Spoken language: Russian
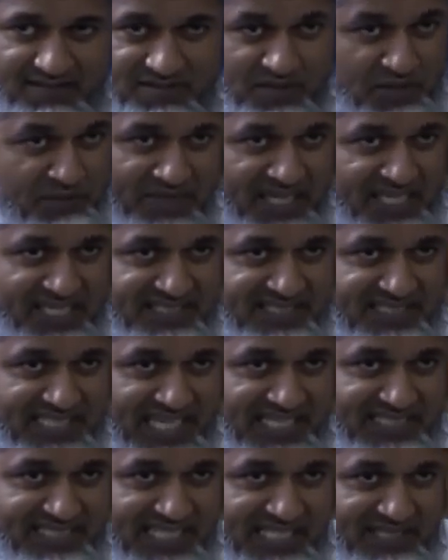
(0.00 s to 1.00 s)
Смотрите,
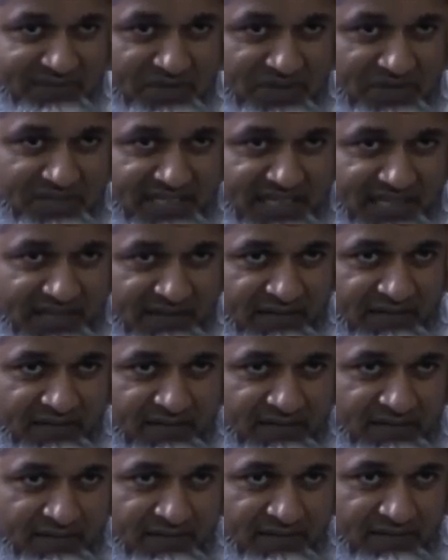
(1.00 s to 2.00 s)
как бы мы не
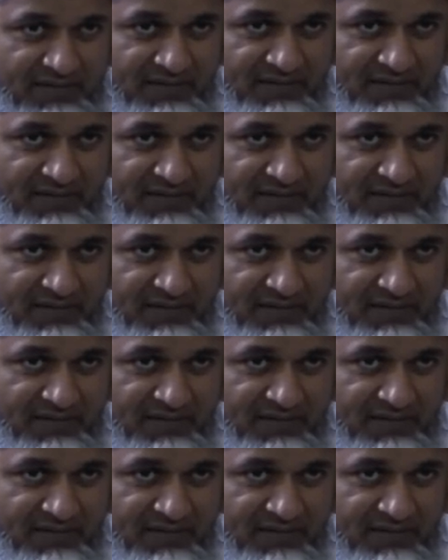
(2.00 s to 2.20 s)
обзавидовались.